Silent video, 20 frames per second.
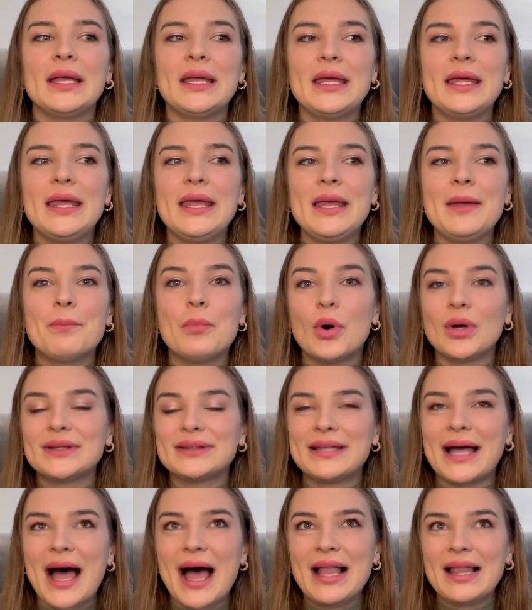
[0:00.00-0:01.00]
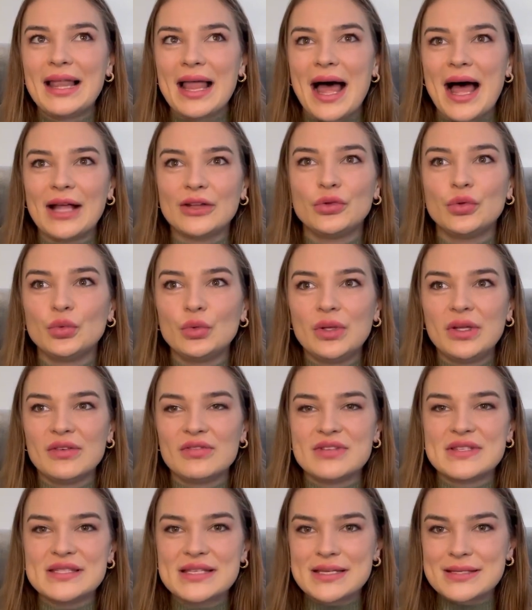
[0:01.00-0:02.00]
e botar lá tudo que
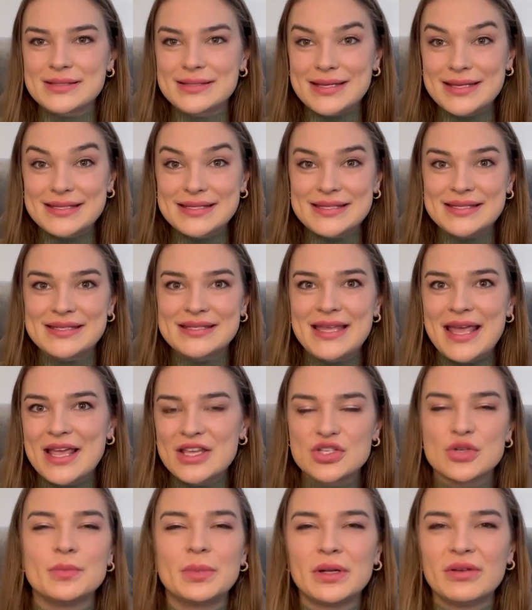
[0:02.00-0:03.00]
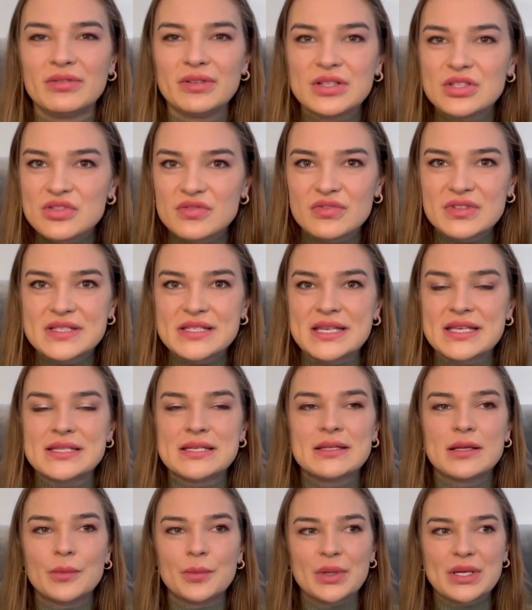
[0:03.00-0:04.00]
vocês desejam para a vida de vocês.
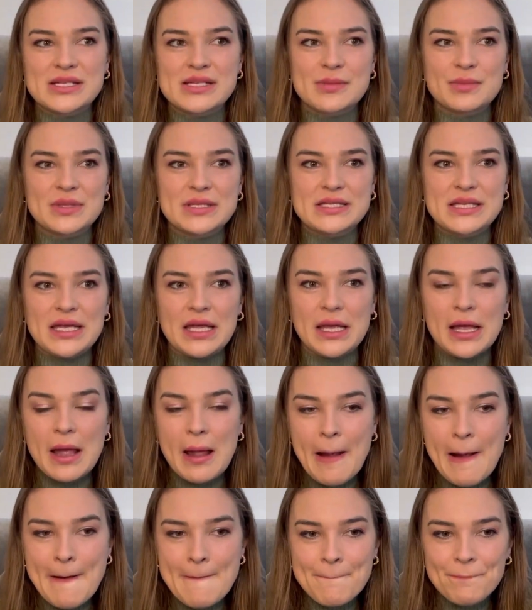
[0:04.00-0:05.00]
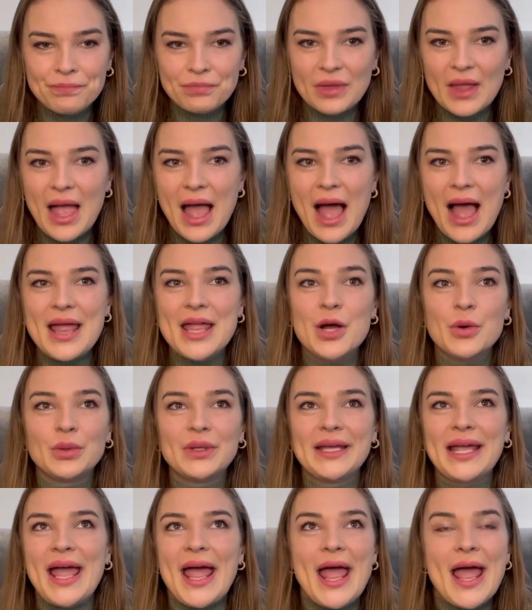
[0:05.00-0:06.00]
Então, por exemplo, assim, ah, eu
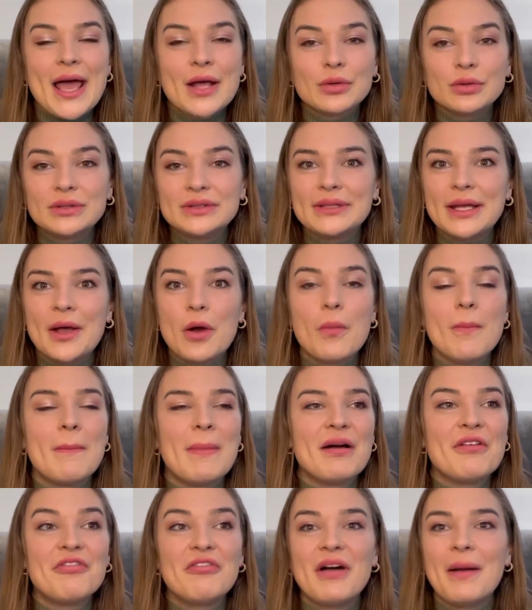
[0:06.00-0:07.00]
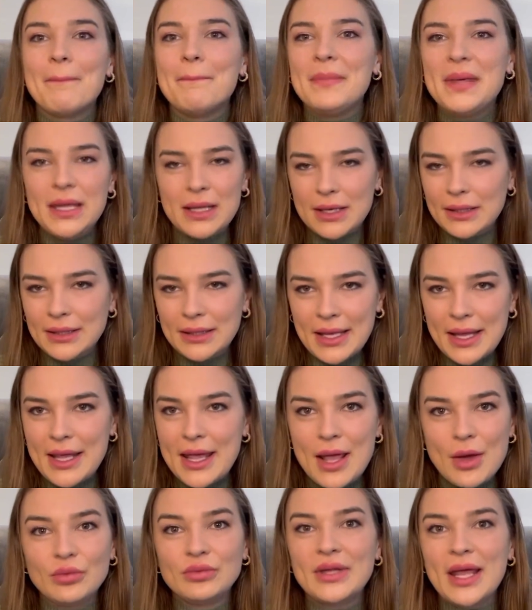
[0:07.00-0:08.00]
quero ter uma família, que nem
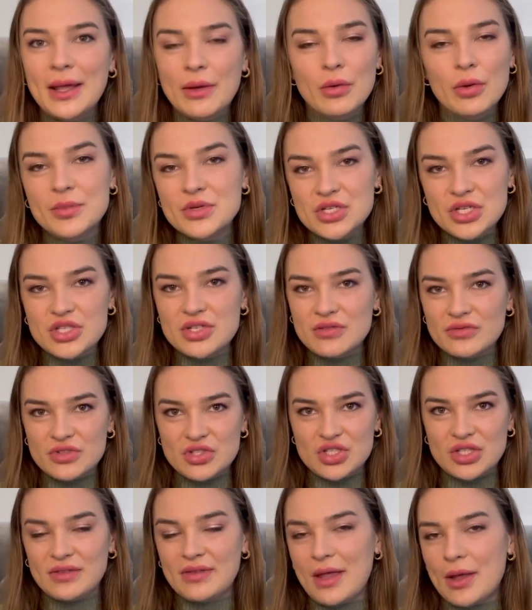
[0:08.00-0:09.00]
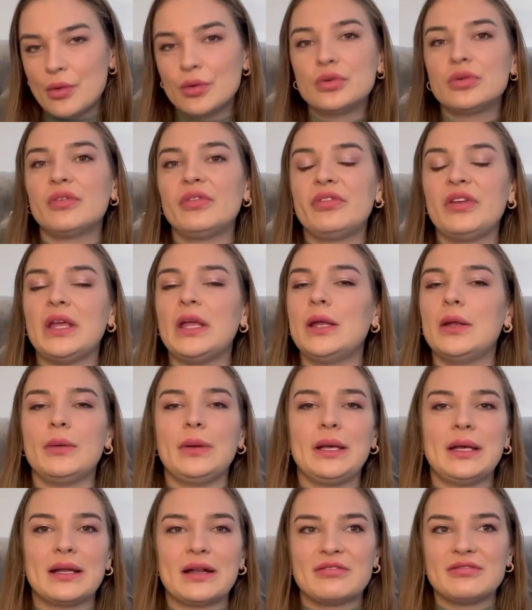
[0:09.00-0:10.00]
eu tenho o objetivo de ter outro filho,
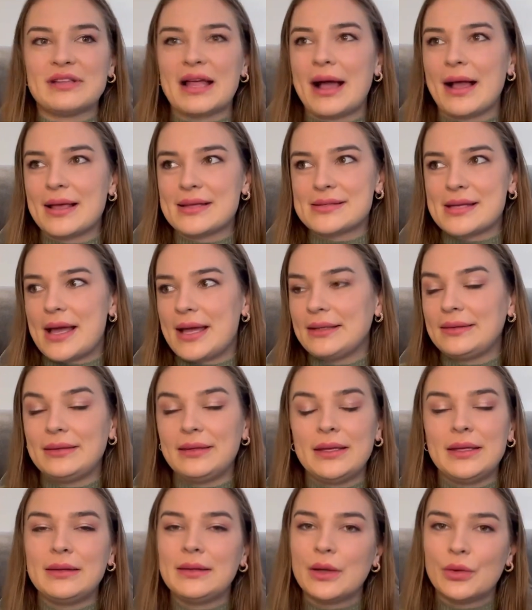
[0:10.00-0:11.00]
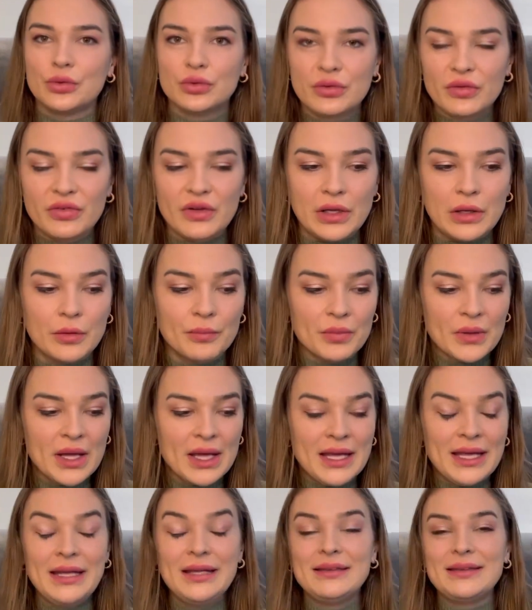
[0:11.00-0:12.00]
engravidar, casar e, e ter outro filho.
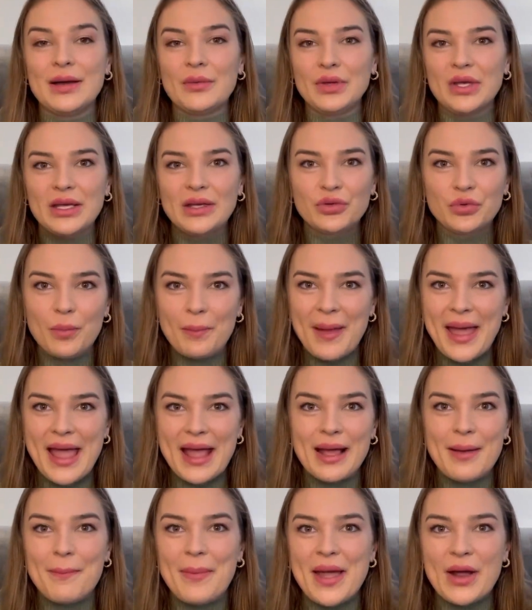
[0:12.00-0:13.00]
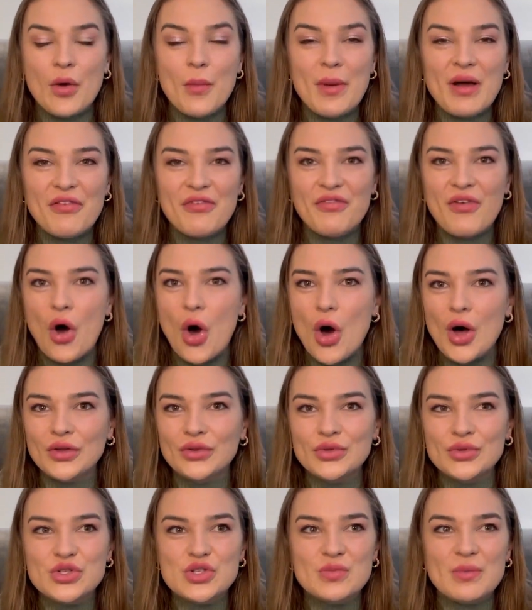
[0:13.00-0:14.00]
Então, o que que tu pega? Pega uma
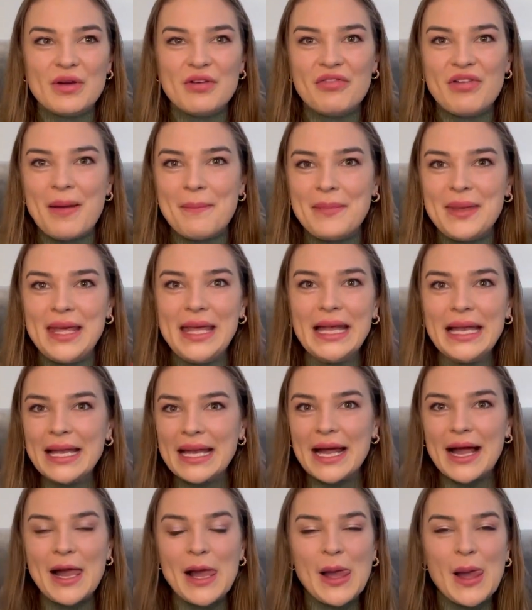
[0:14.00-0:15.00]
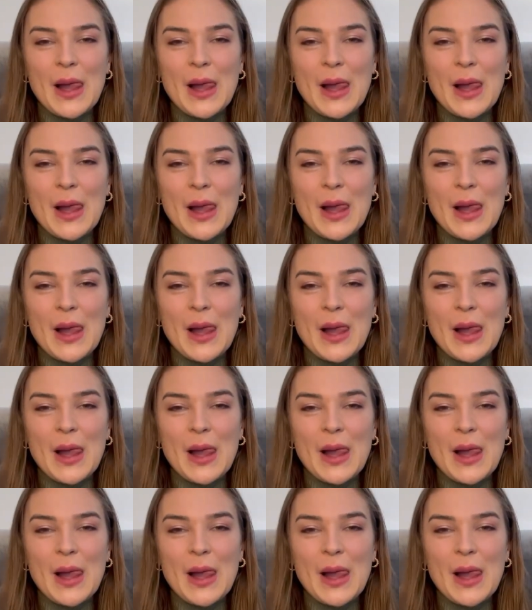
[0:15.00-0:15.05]
foto de uma família,